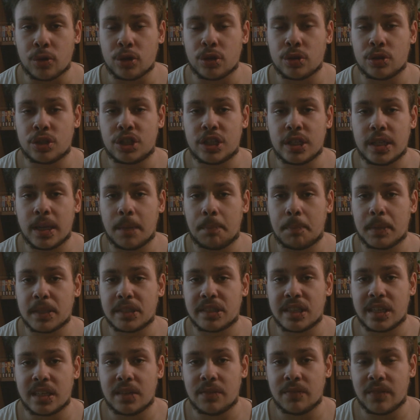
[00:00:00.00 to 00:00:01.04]
riusciti a
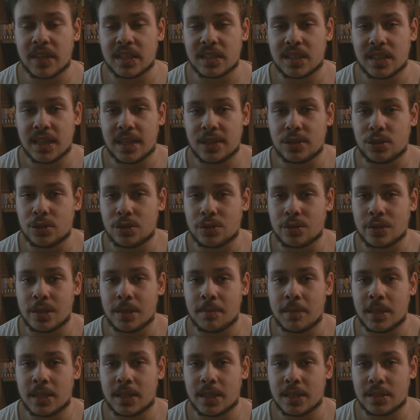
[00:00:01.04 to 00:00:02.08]
passare in vantaggio
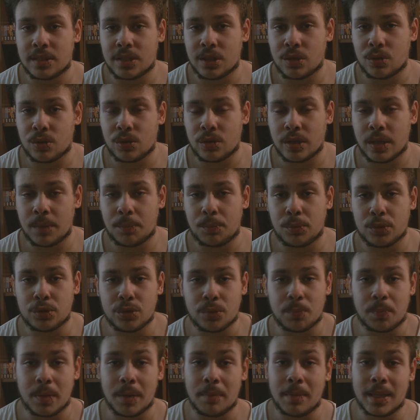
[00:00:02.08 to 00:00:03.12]
solamente al secondo tempo
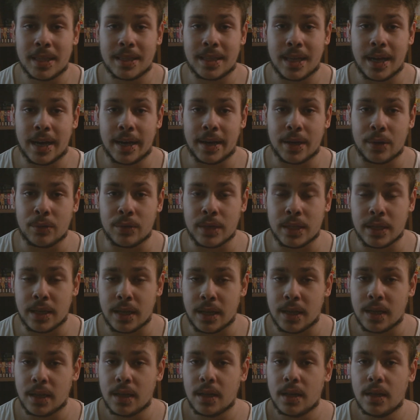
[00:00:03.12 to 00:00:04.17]
supplementare,
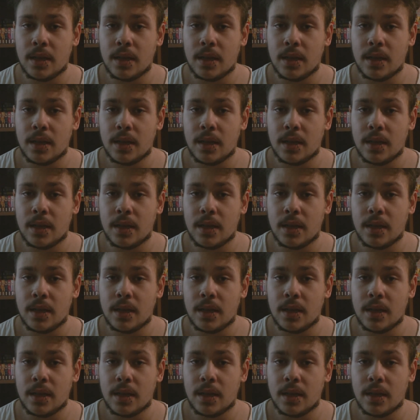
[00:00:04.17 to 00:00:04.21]
quindi